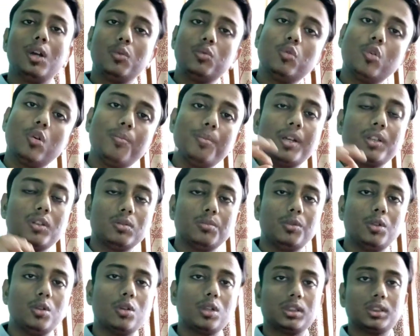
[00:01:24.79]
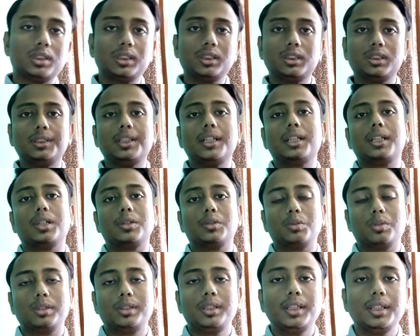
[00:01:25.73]
वो मैं तुम लोगों के साथ शेयर
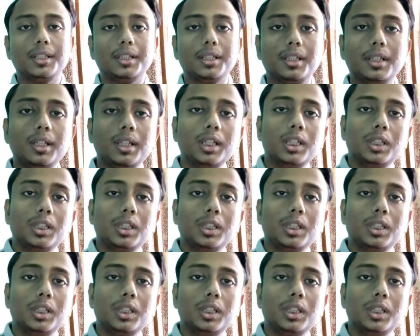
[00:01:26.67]
करूंगा ठीक है